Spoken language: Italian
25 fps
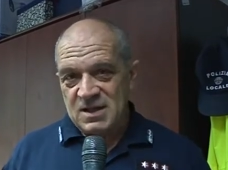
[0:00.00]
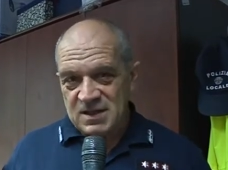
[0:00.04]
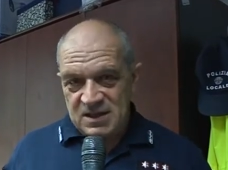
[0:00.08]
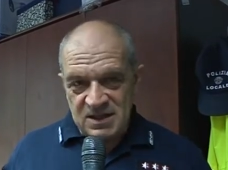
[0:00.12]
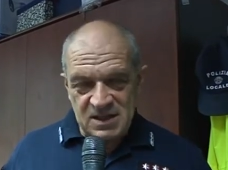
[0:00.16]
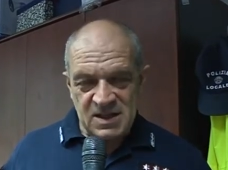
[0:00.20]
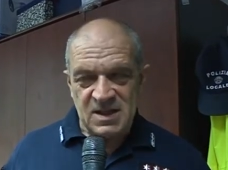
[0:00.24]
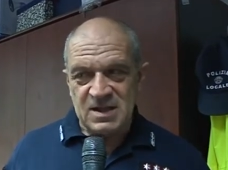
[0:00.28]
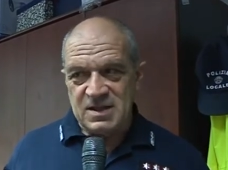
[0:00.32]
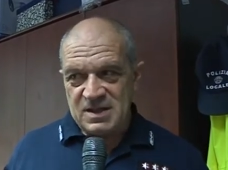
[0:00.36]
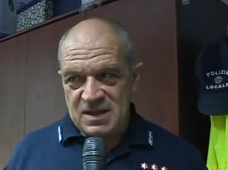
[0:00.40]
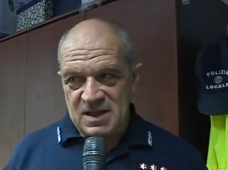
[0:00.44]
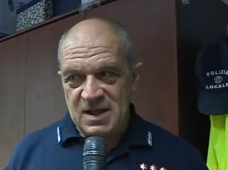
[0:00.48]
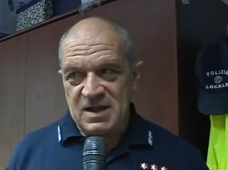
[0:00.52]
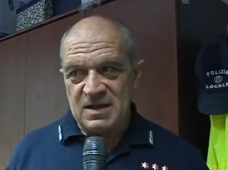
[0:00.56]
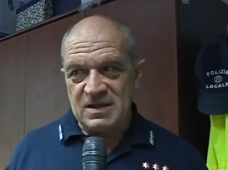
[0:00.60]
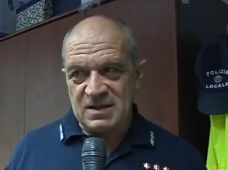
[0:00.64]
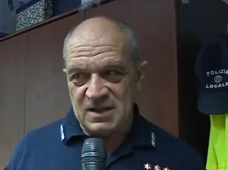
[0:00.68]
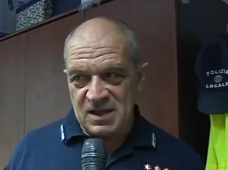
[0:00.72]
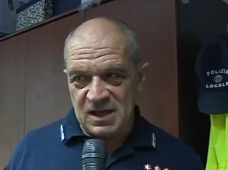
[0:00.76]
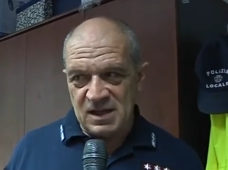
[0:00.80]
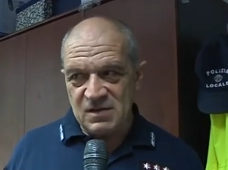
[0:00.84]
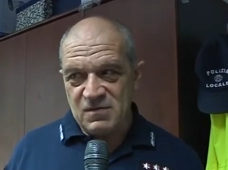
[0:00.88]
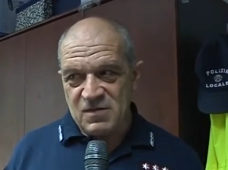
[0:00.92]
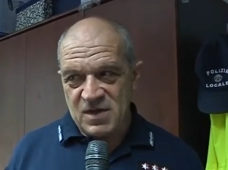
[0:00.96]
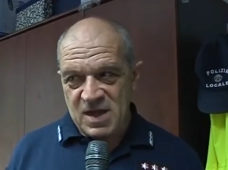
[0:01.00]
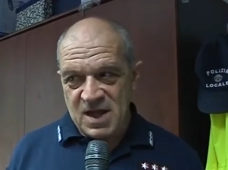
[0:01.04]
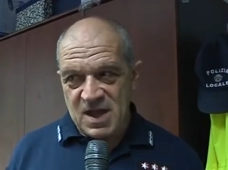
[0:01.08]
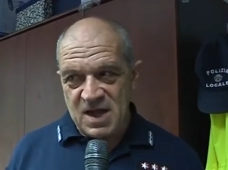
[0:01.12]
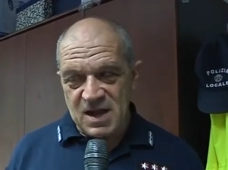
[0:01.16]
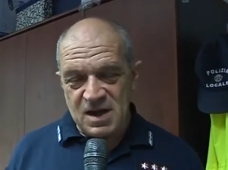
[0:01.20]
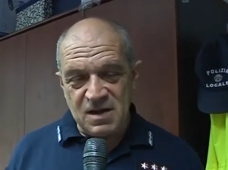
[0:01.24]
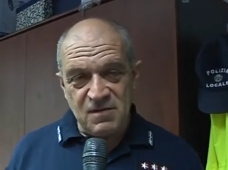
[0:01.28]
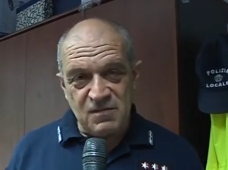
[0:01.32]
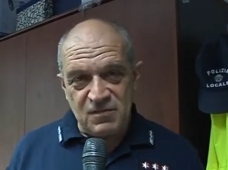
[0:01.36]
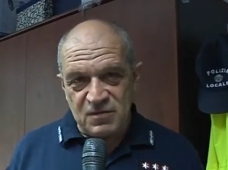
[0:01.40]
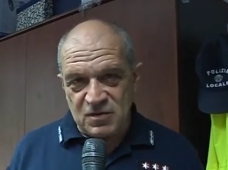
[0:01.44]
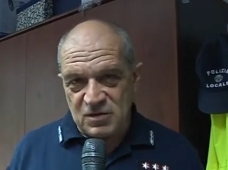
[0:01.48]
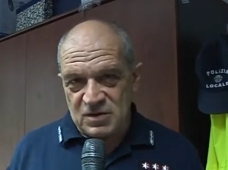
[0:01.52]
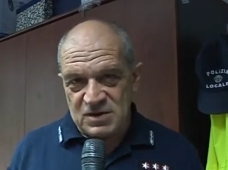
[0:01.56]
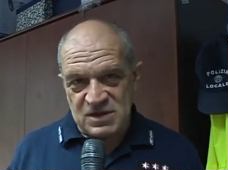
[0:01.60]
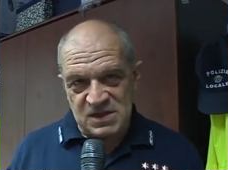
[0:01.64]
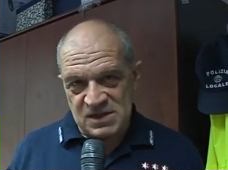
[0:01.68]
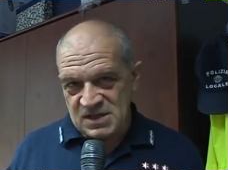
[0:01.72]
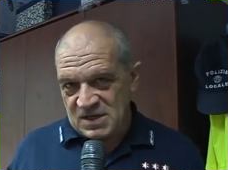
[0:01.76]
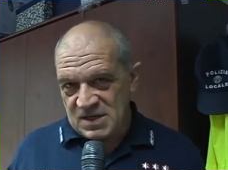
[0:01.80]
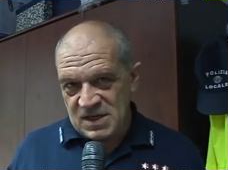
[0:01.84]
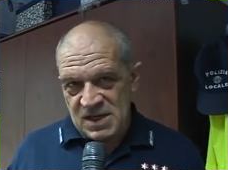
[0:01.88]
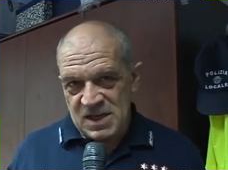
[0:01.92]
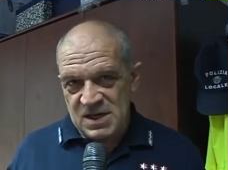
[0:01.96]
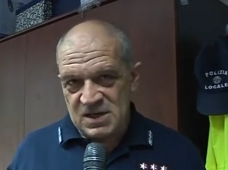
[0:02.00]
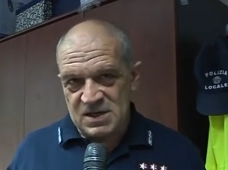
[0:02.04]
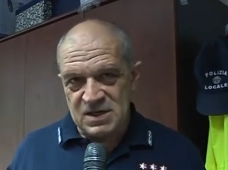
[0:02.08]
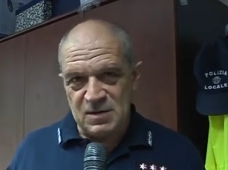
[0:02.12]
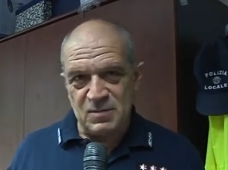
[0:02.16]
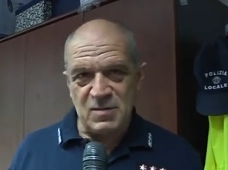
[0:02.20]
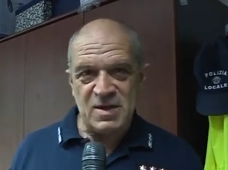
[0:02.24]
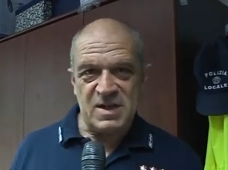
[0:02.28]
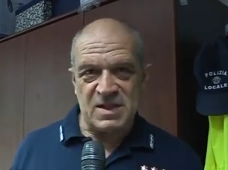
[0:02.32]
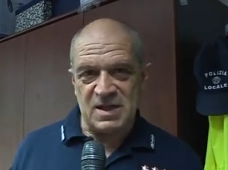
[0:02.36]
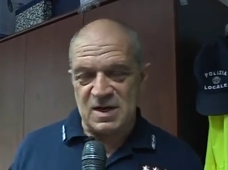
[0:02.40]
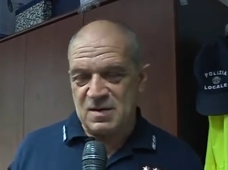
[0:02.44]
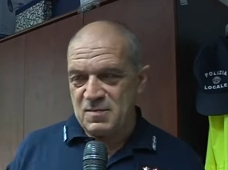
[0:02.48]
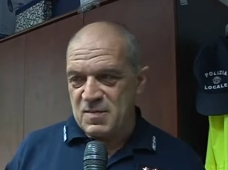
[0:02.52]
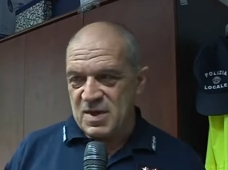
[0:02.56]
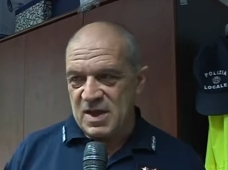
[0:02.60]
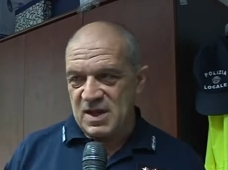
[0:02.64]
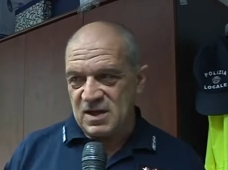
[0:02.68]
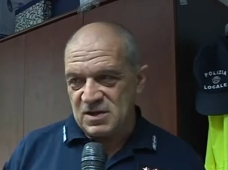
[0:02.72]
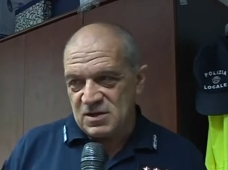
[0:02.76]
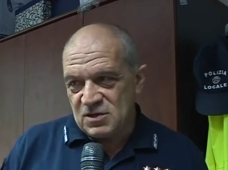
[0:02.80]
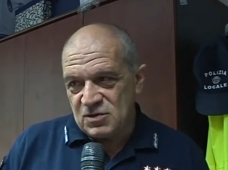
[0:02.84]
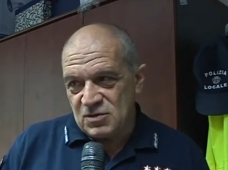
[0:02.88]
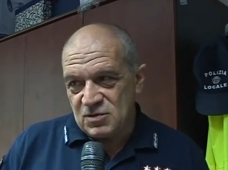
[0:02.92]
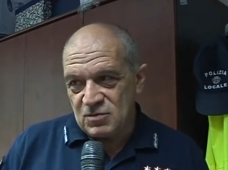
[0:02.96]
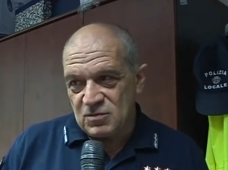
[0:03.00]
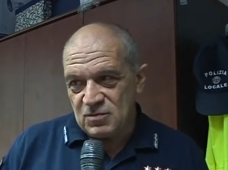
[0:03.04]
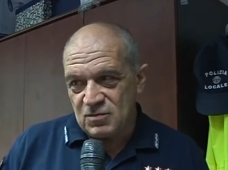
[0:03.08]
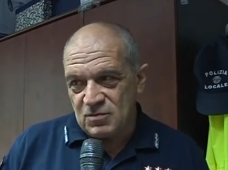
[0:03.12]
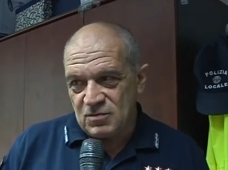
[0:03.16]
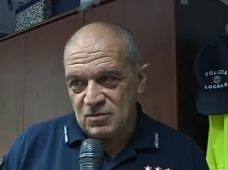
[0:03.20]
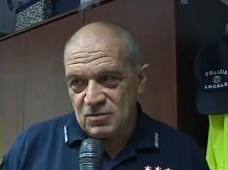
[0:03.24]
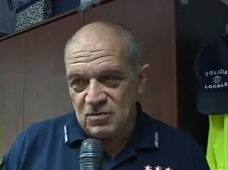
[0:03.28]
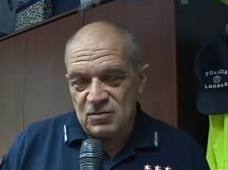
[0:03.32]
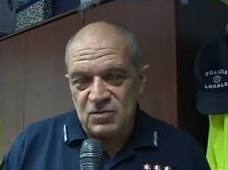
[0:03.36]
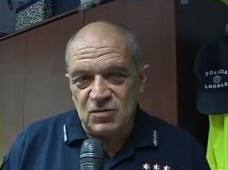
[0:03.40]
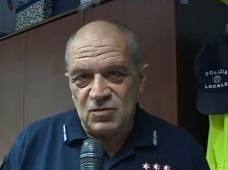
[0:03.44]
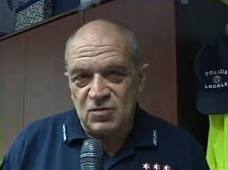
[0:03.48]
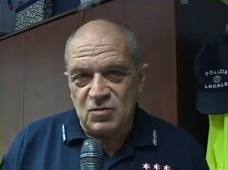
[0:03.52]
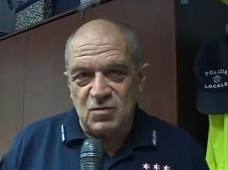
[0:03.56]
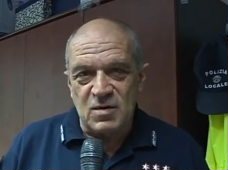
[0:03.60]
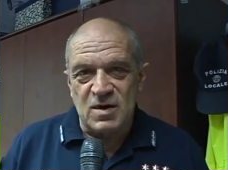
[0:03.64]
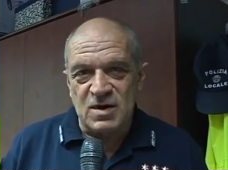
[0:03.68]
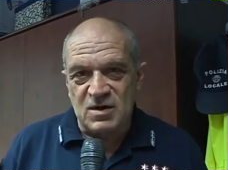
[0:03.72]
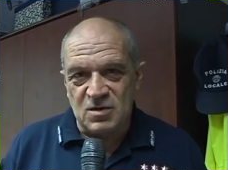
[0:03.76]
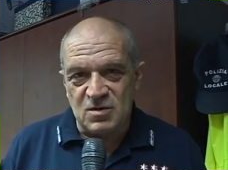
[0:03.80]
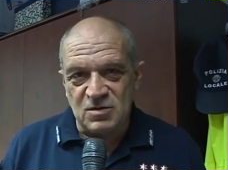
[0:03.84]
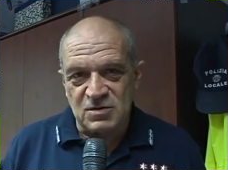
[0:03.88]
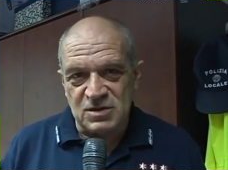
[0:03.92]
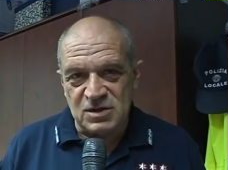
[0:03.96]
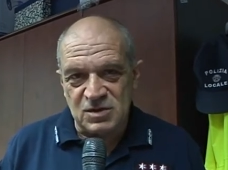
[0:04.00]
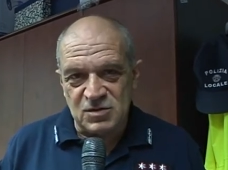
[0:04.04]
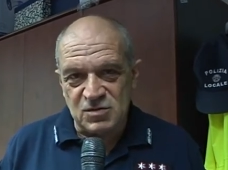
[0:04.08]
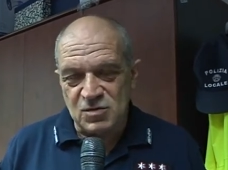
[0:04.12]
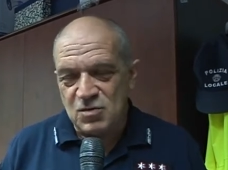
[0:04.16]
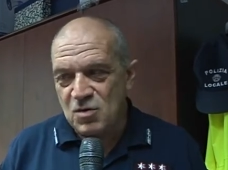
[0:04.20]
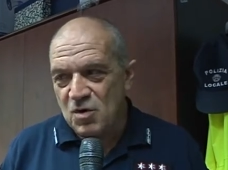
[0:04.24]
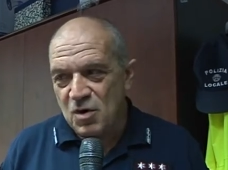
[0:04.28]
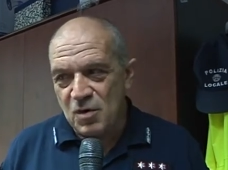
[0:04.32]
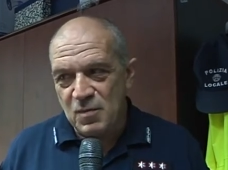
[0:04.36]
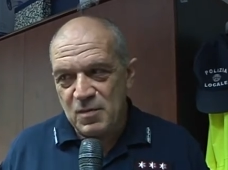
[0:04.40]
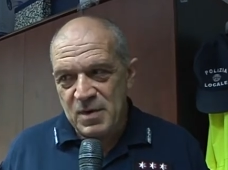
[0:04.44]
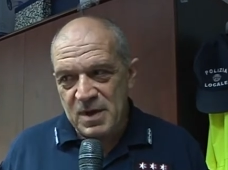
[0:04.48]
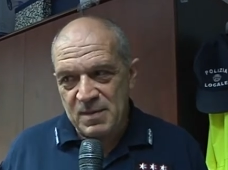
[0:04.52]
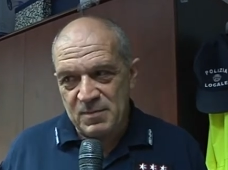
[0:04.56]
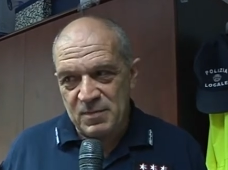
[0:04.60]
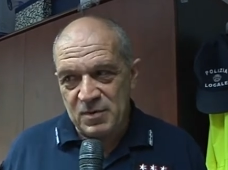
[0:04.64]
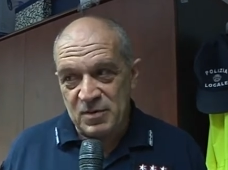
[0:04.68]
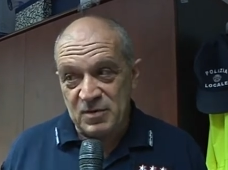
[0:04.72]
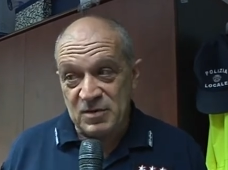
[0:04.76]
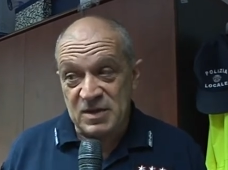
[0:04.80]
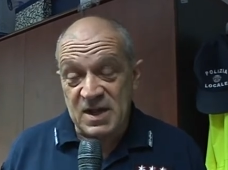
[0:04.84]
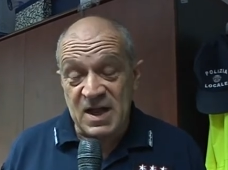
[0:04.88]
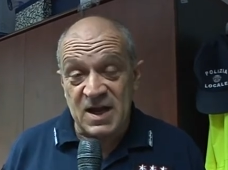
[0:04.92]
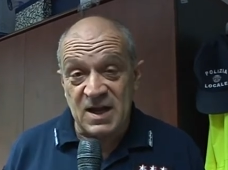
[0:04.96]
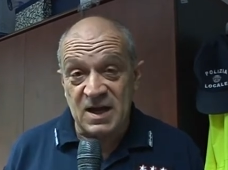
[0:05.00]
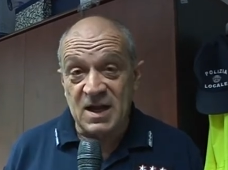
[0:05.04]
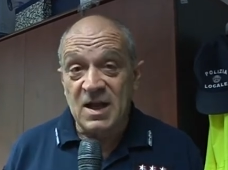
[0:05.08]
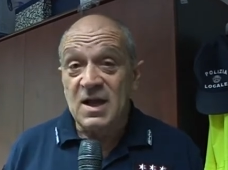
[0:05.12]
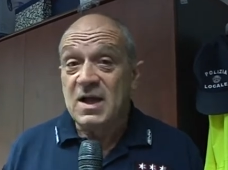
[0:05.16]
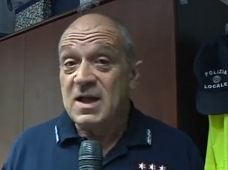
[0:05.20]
di, di andirivieni forse si riesce a mettere merci su, su qualcosa, su gomma e a portarle.